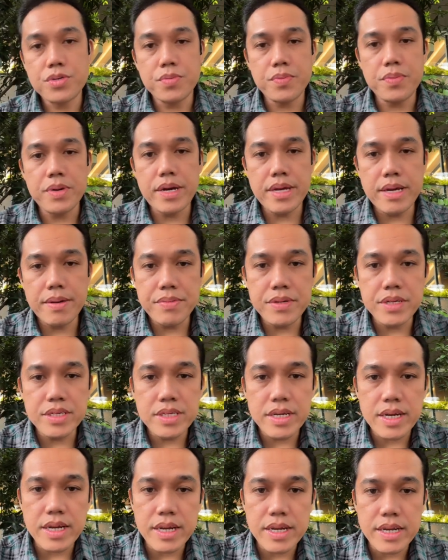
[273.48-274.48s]
supaya
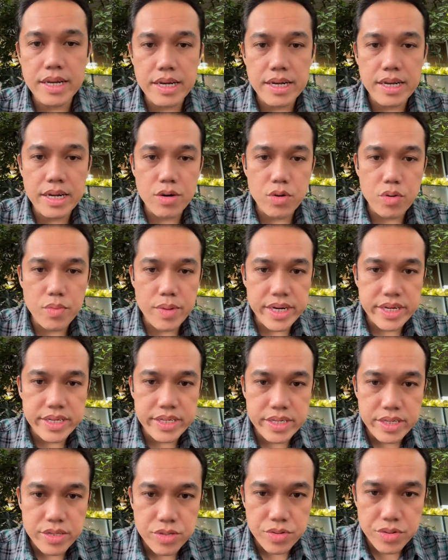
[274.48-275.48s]
bisa lihat-lihat
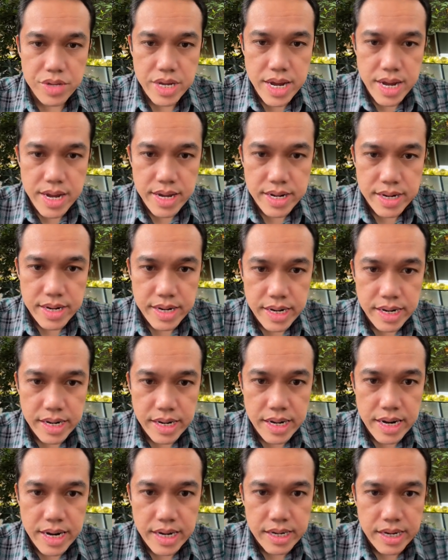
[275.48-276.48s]
obat di situ ya
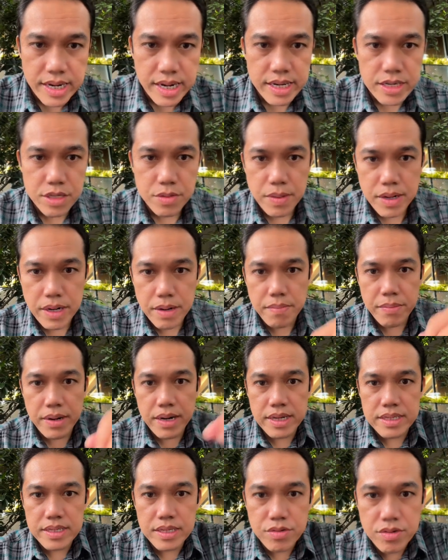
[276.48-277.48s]
naikkan lagi kak semalam
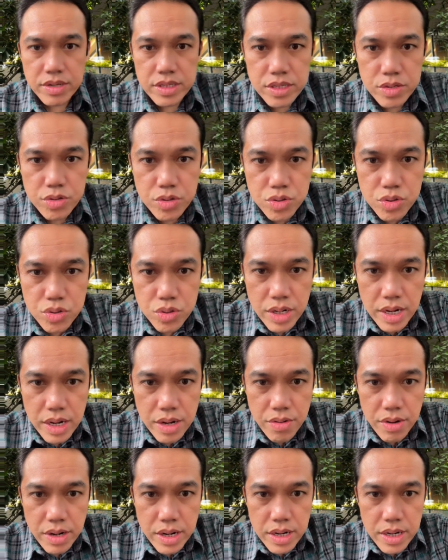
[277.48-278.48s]
balasnya udah tidur
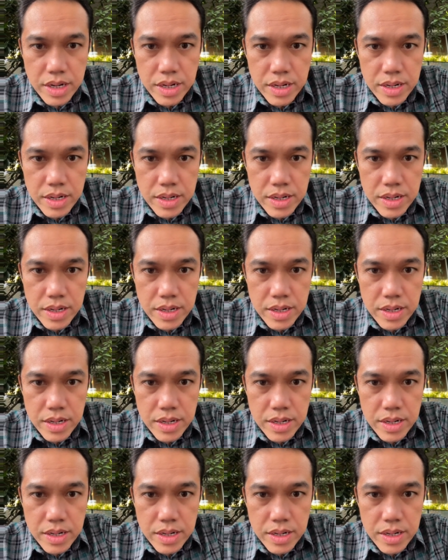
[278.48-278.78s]
juga awak